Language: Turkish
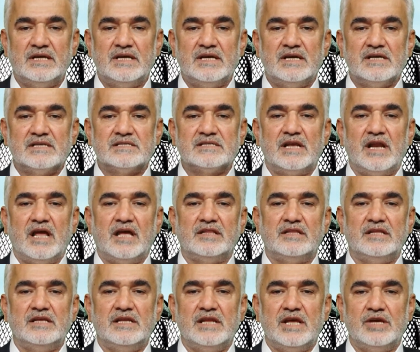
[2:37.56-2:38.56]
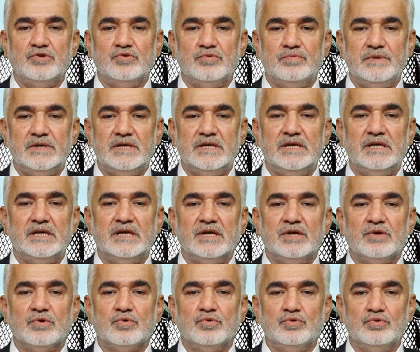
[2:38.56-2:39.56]
Selahaddin Eyyubi
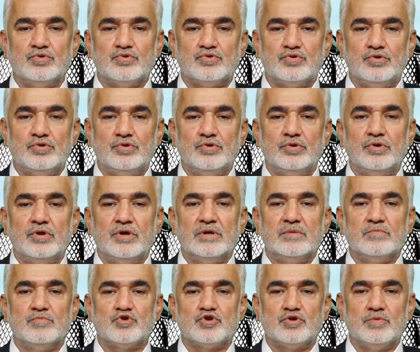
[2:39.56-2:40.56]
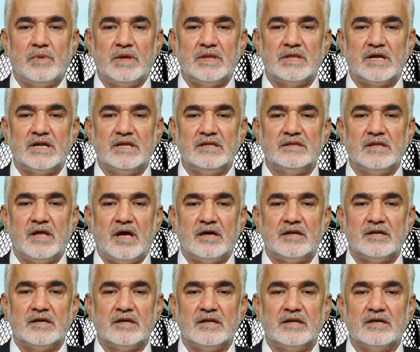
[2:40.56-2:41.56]
Kudüs'ün Müslümanların
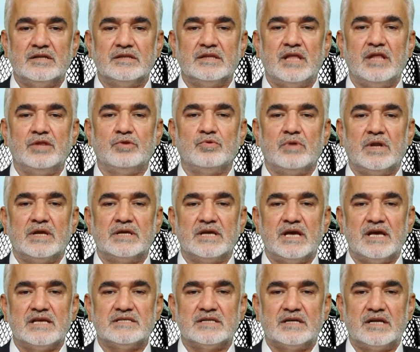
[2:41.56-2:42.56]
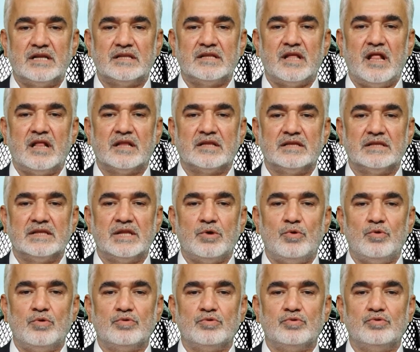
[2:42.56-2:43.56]
dağınıklığından dolayı esaret altında
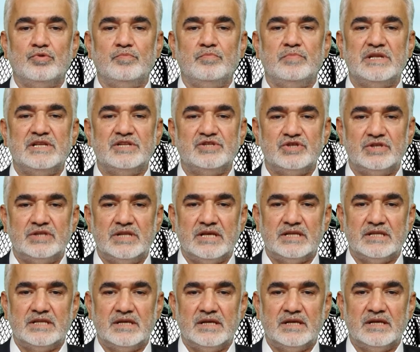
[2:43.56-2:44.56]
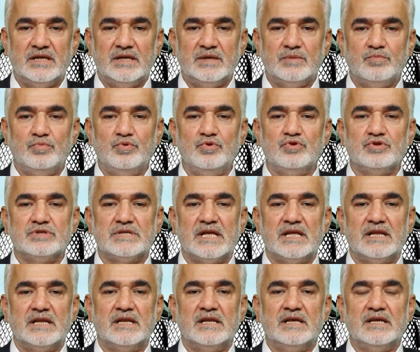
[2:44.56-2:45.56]
olduğunu bilincindeydi. Bu
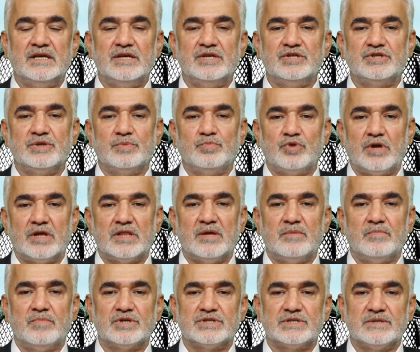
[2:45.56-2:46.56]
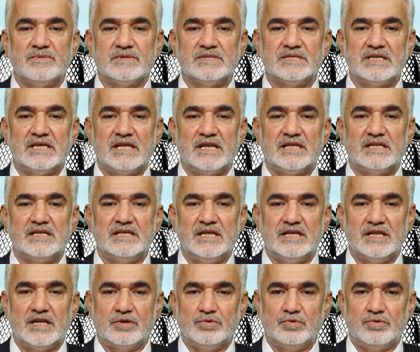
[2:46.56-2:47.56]
yüzden işe buradan başlaması gerektiğine
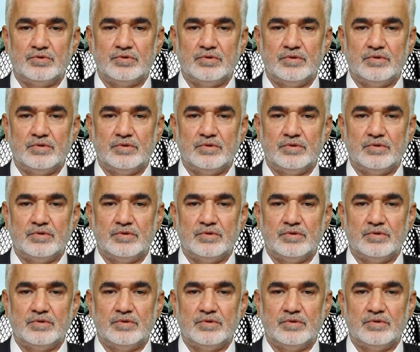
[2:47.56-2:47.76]
inanıyordu.